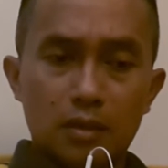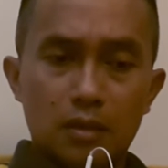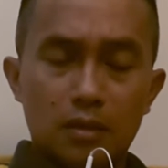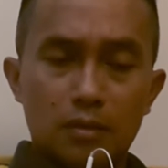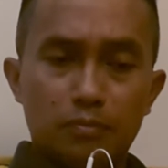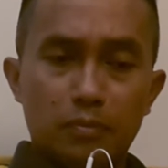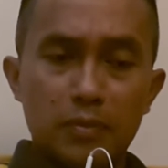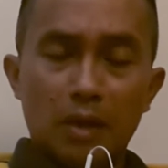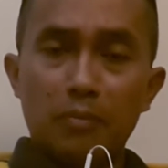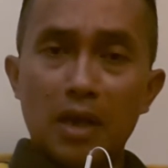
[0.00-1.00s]
eh,
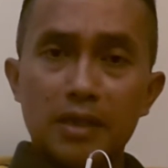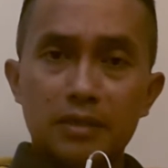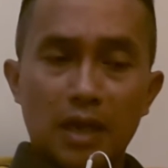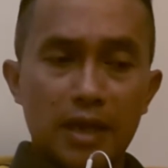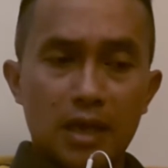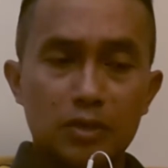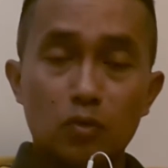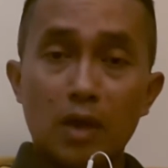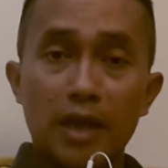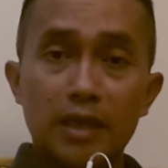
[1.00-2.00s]
yang paling saya
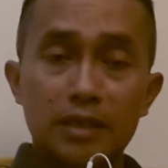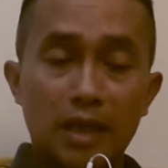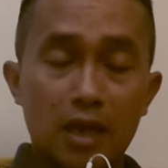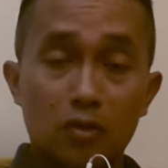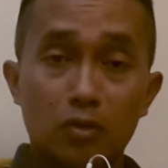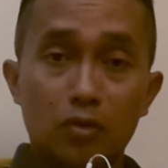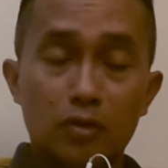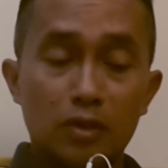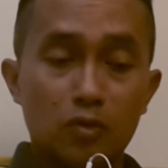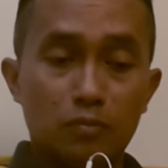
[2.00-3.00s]
sukai, saya
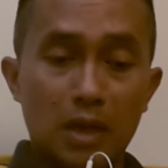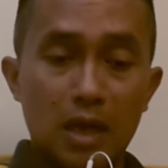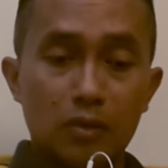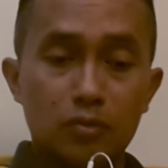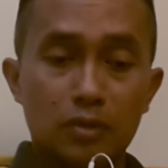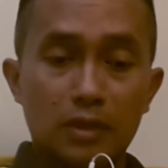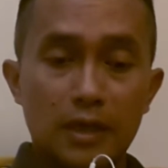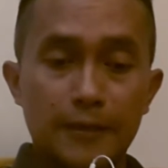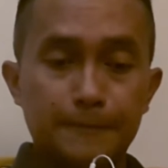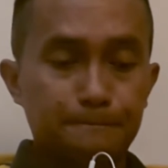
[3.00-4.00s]
nonton itu Pak
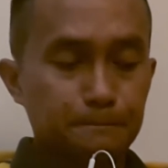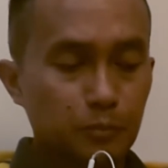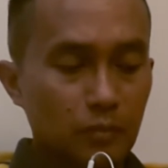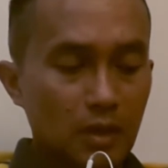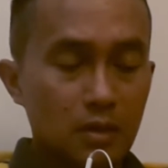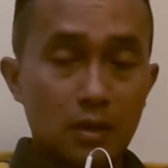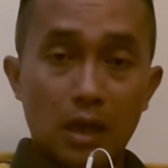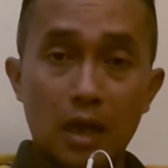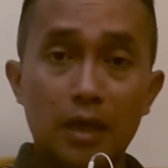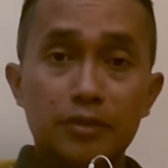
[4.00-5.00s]
Ustadz
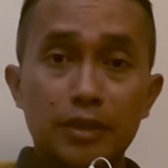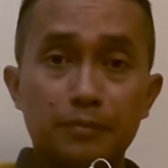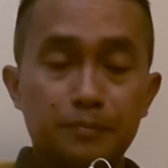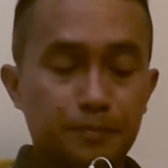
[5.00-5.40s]
aajim